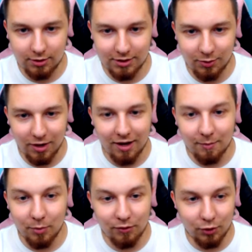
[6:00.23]
dinozaur.
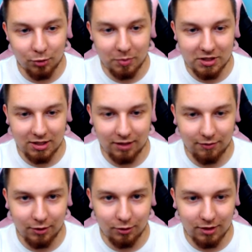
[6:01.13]
Bo wątpię, że tak
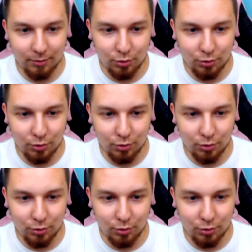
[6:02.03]
wygląda